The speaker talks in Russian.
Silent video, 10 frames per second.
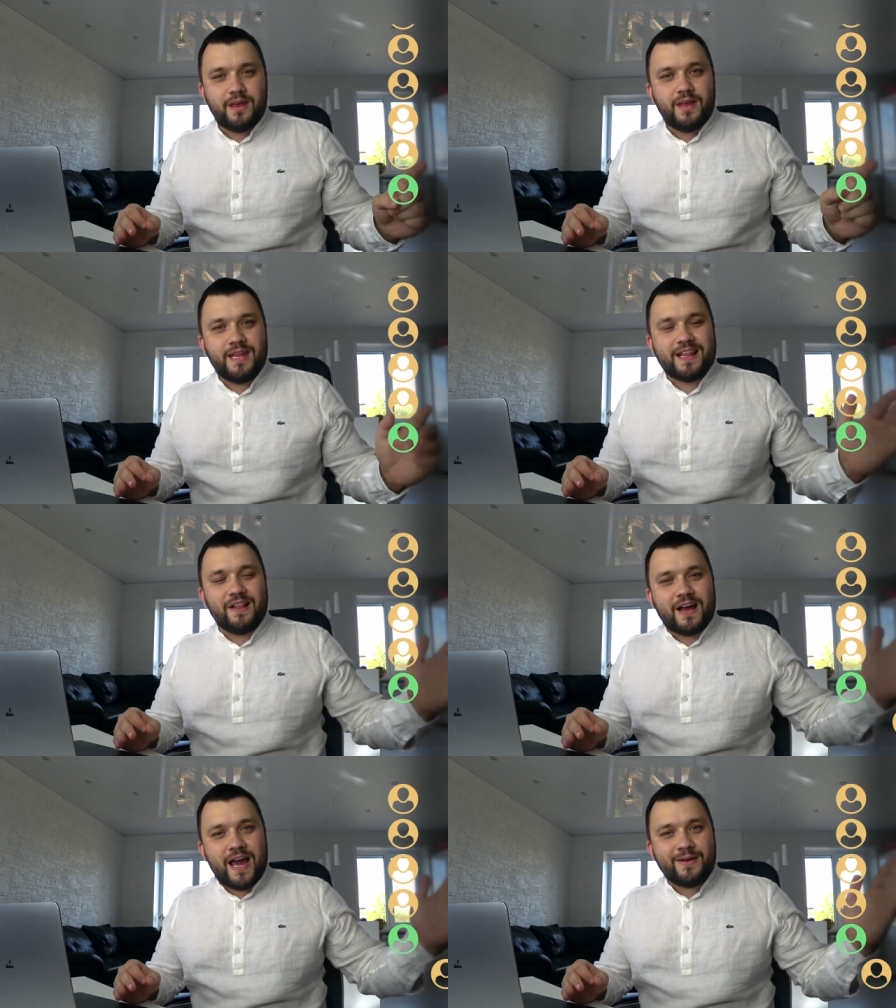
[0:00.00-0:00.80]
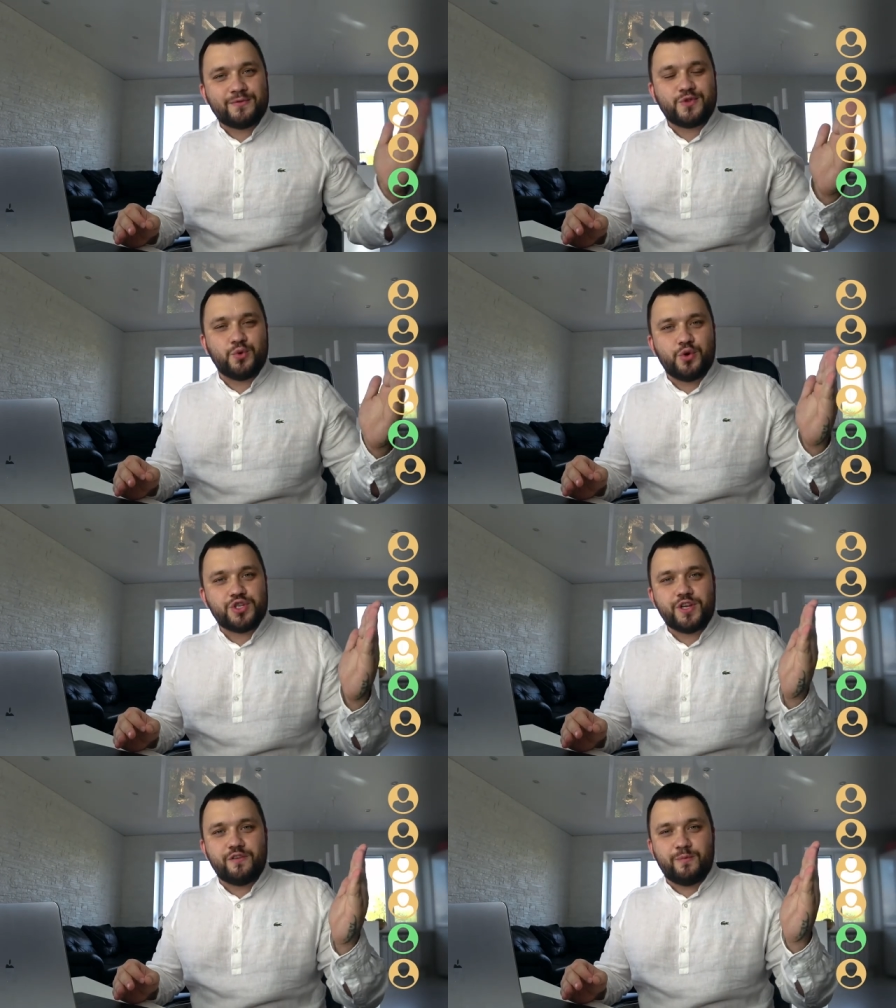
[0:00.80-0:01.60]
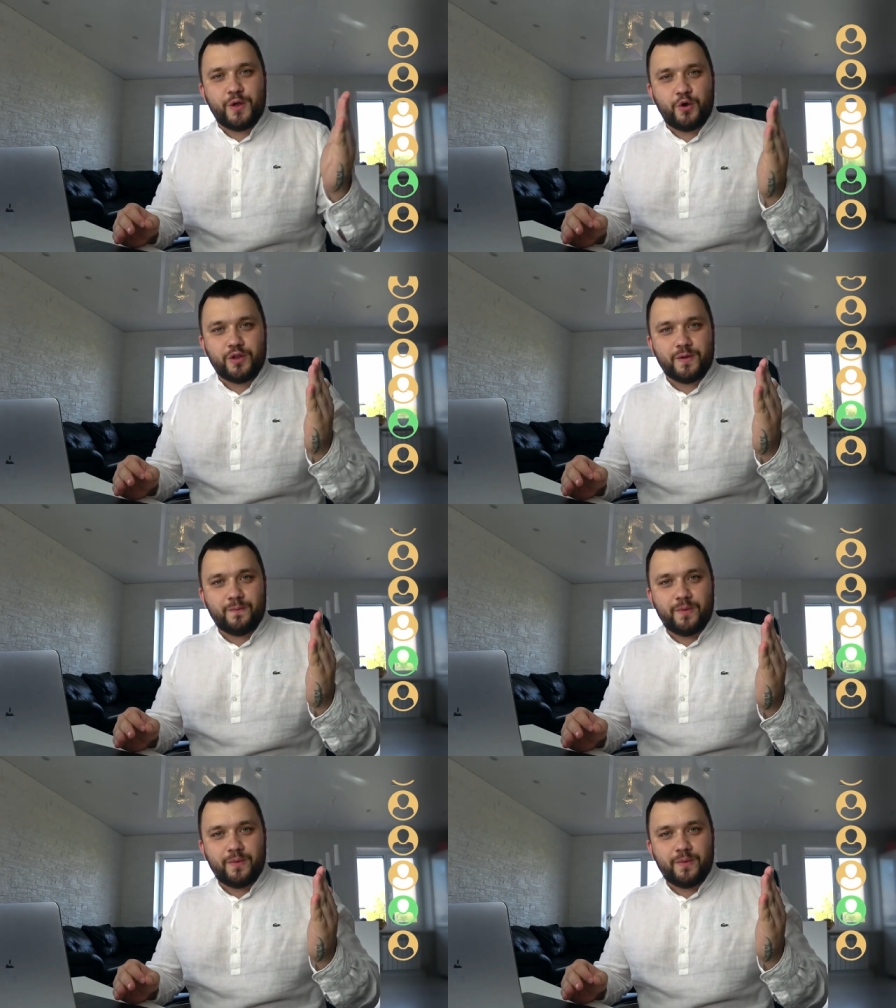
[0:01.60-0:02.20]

и толкают всю очередь вперед.